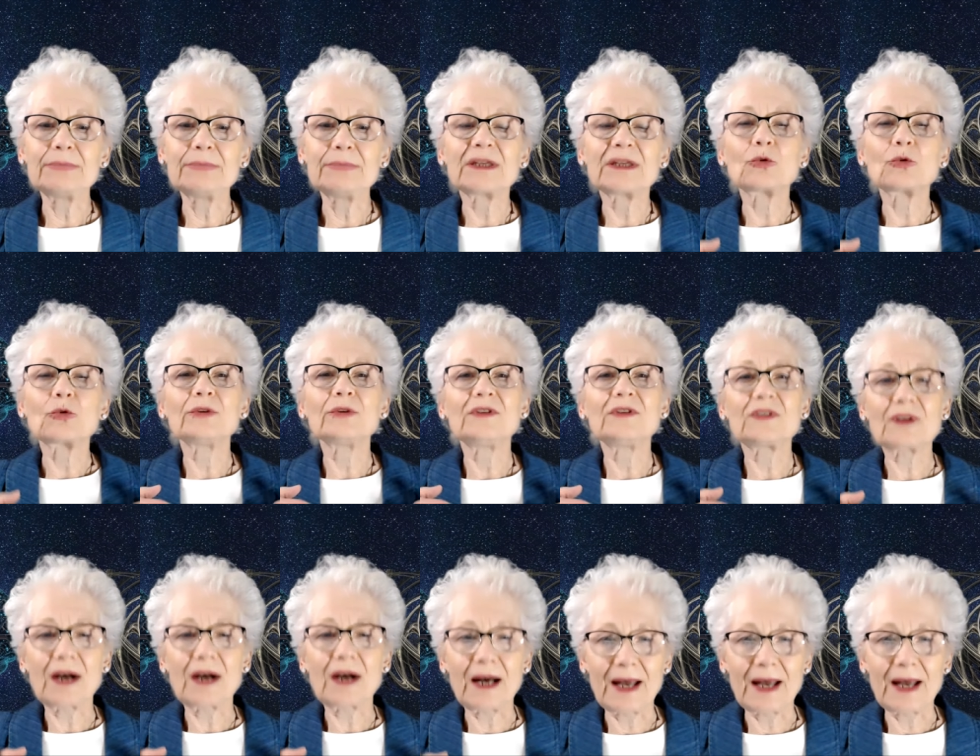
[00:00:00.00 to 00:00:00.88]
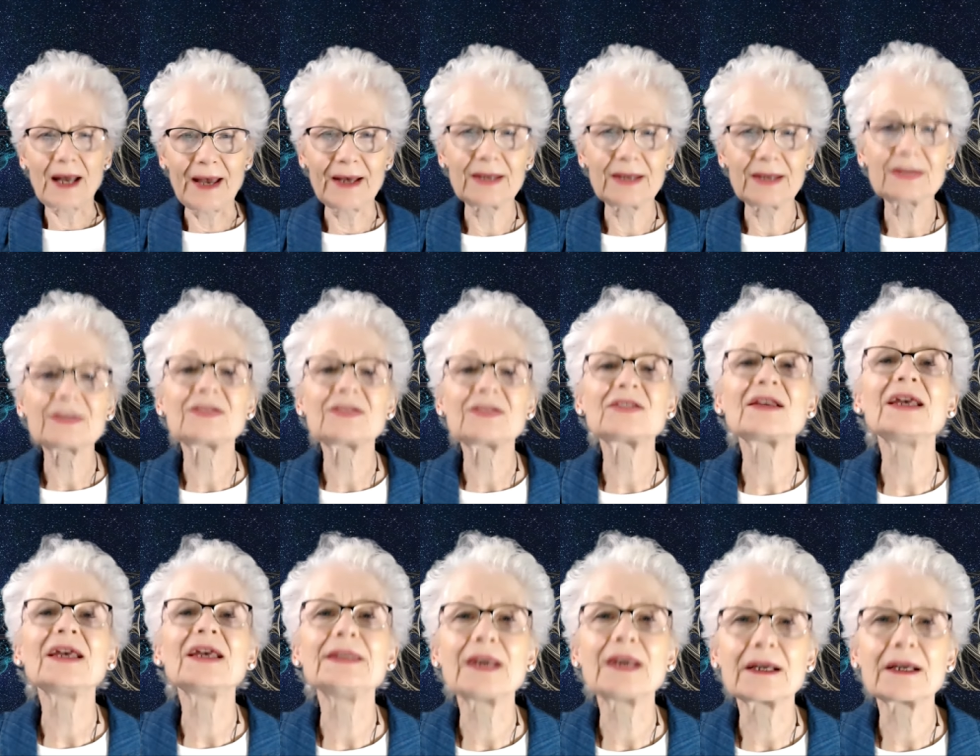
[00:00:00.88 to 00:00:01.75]
Denn mit unserer
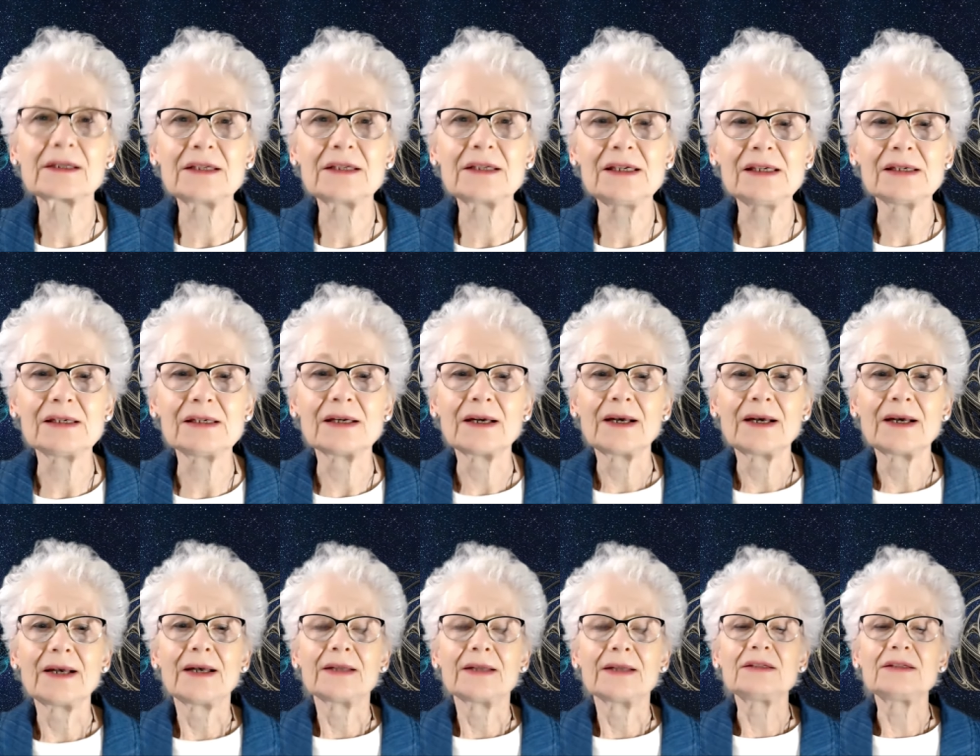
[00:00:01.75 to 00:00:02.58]
Herzenergie,